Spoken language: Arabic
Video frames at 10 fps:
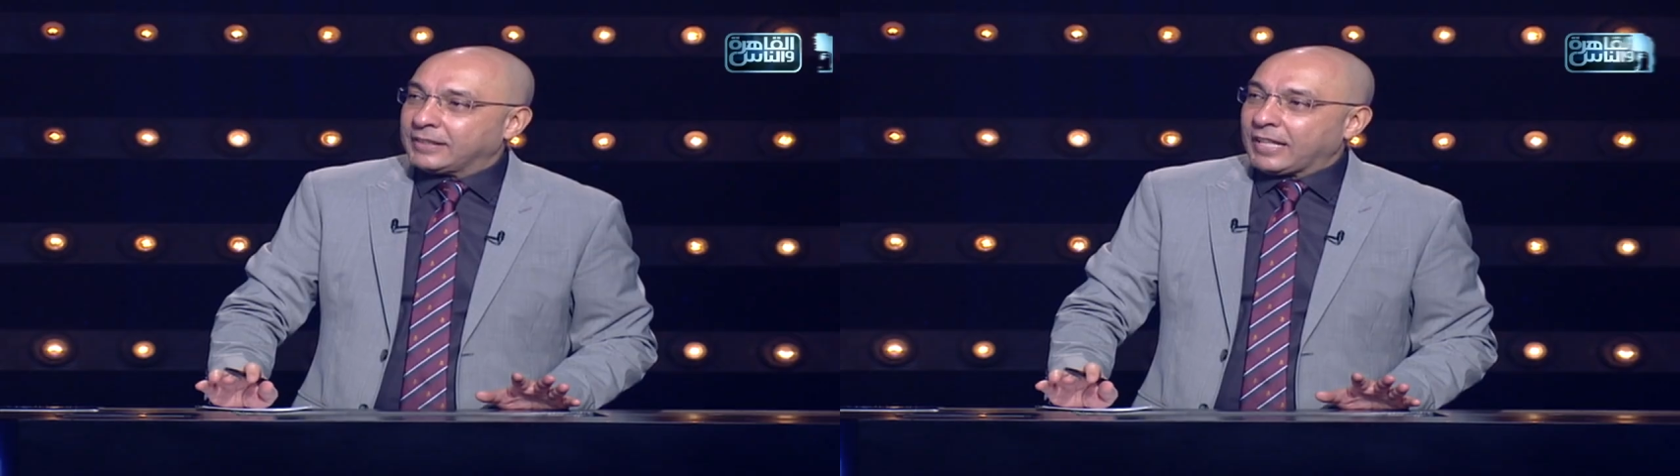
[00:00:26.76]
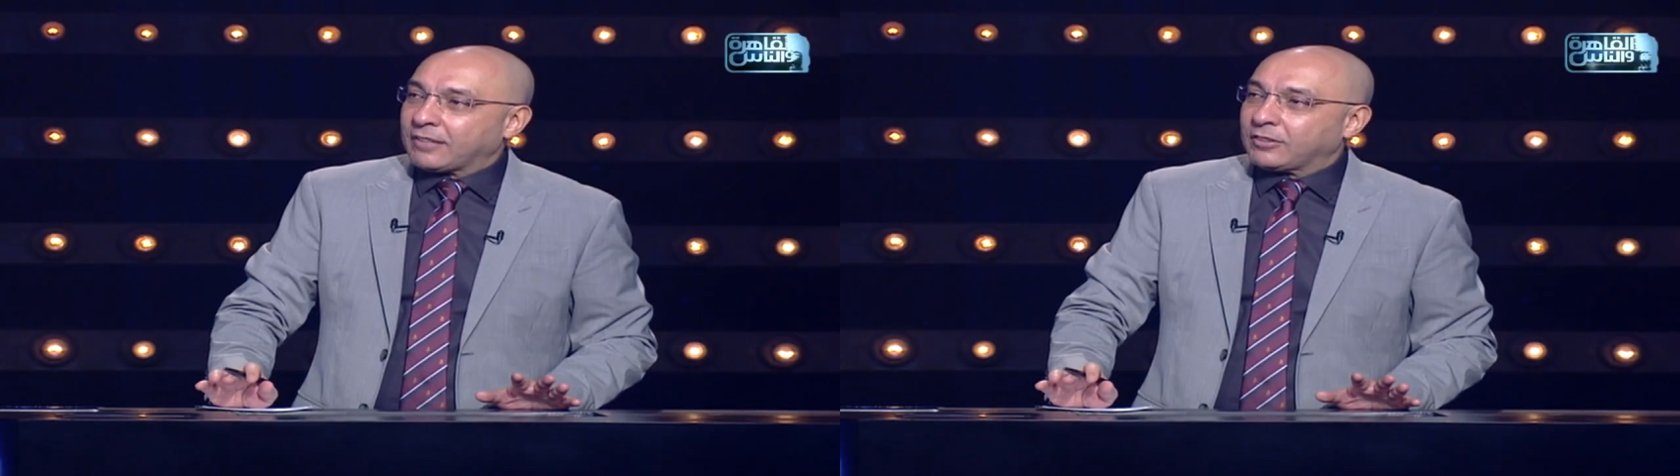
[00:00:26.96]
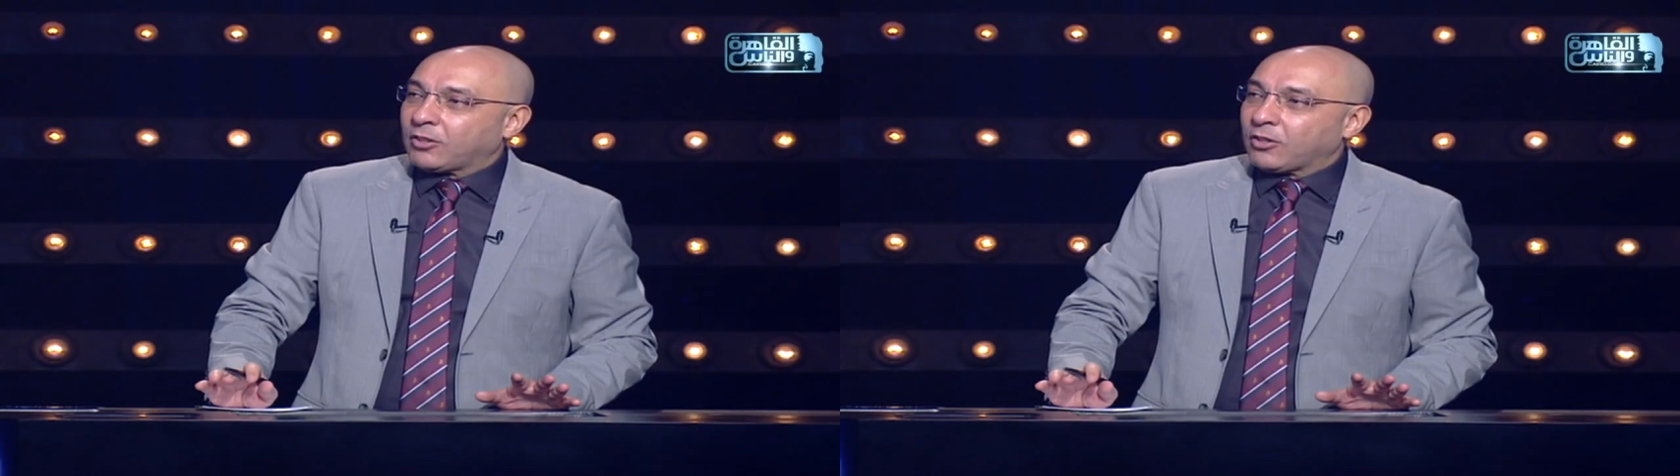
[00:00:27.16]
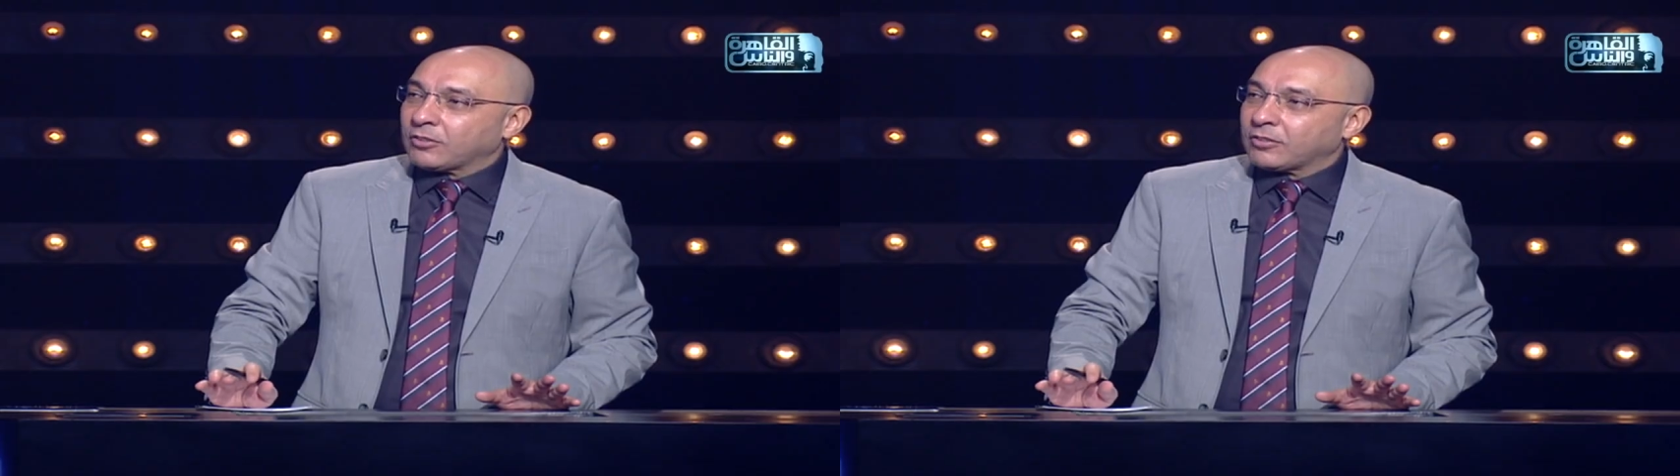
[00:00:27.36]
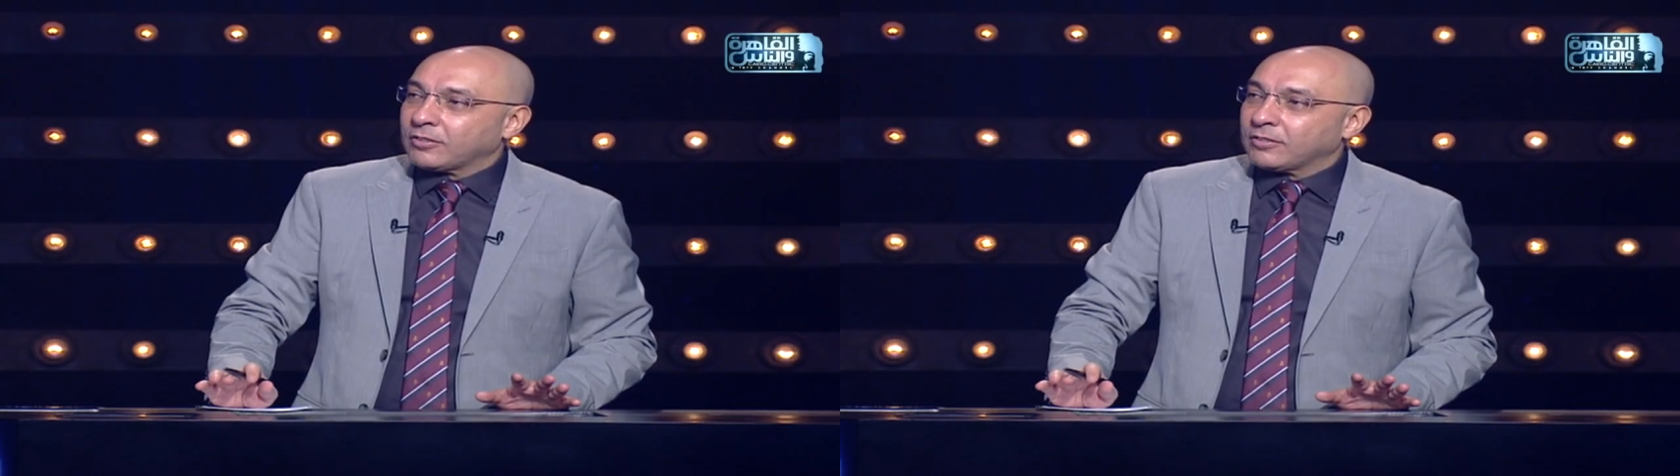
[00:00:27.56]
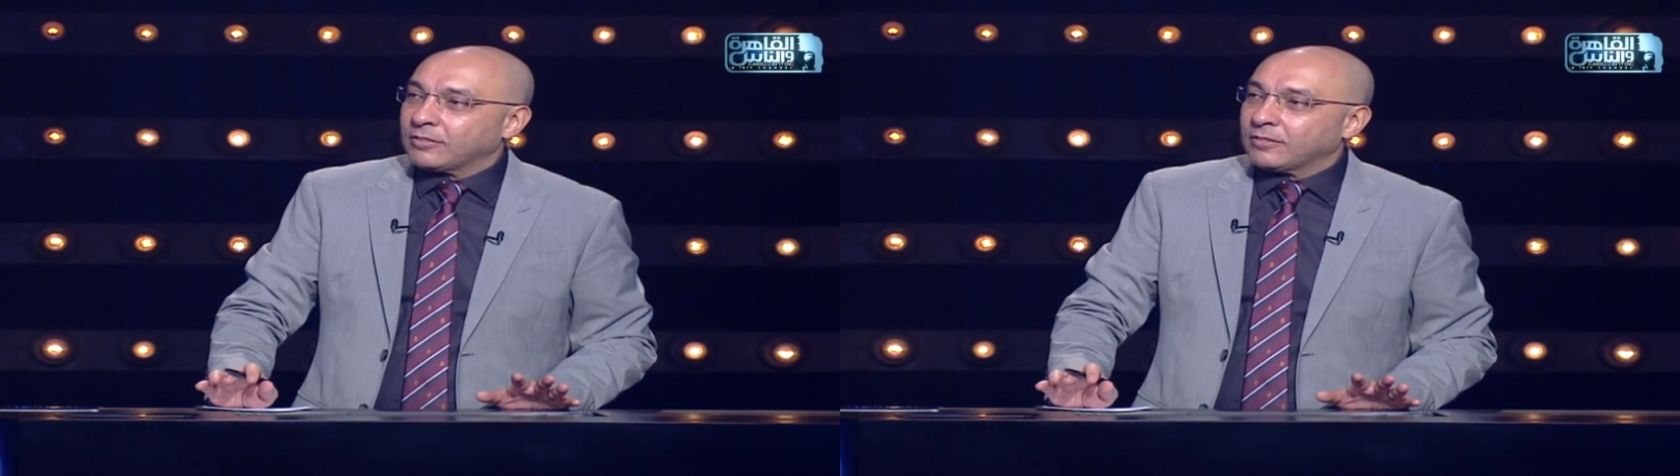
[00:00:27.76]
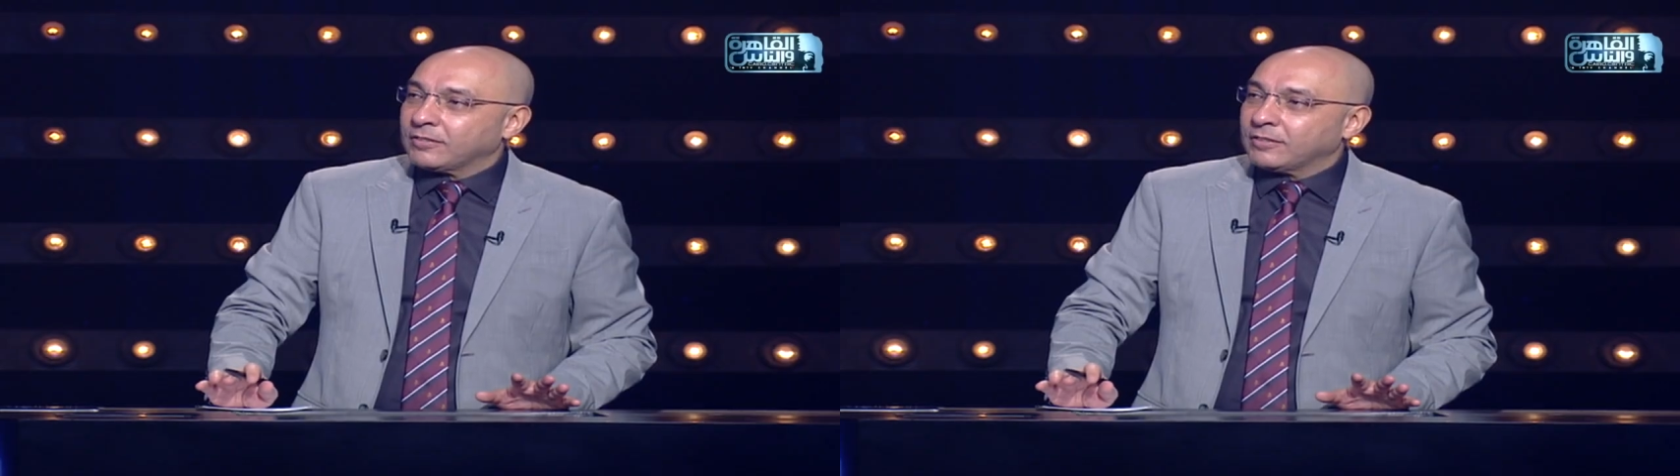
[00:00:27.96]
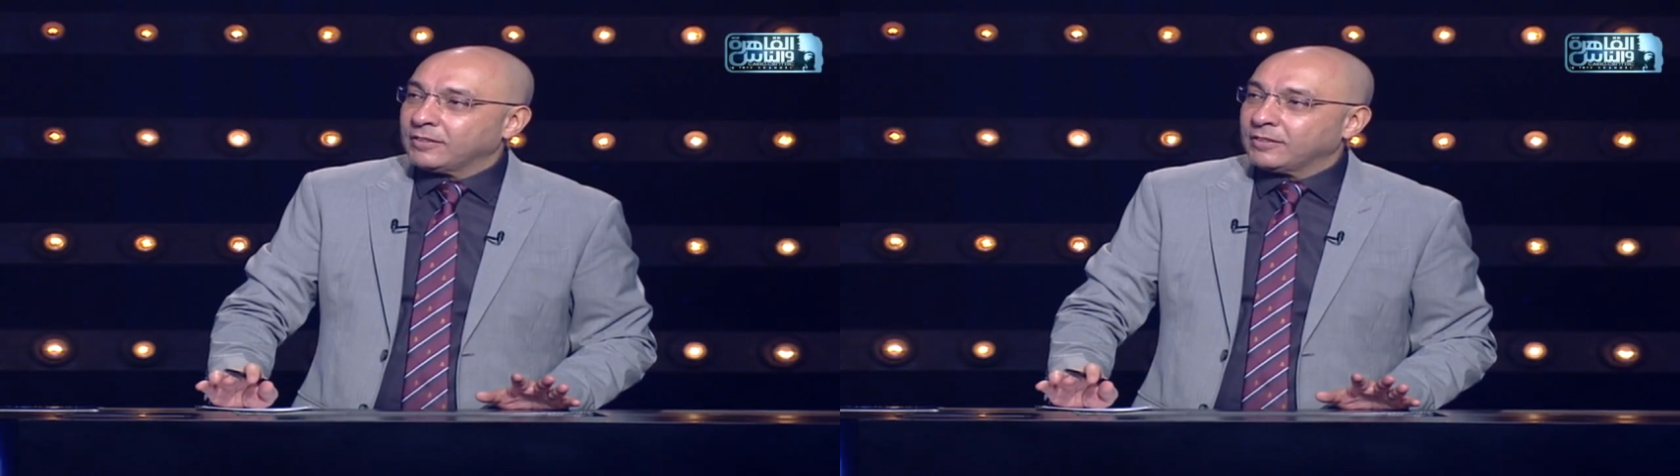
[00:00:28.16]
ثلاث نقاط إن شاء الله